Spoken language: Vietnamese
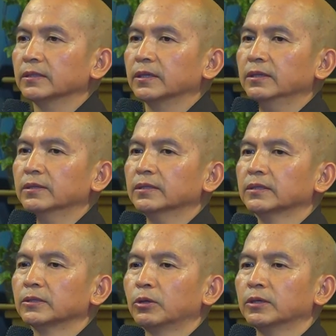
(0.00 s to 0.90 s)
Kính
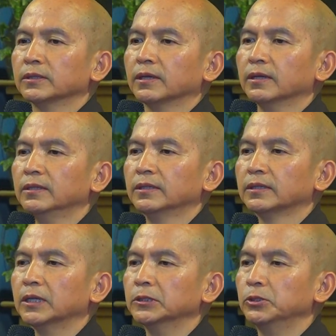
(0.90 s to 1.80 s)
thưa toàn thể
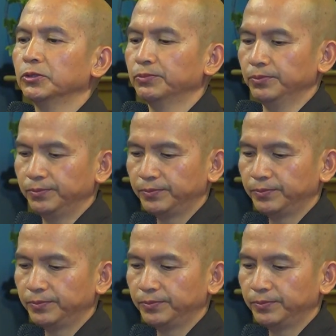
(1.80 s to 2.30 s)
đại chúng,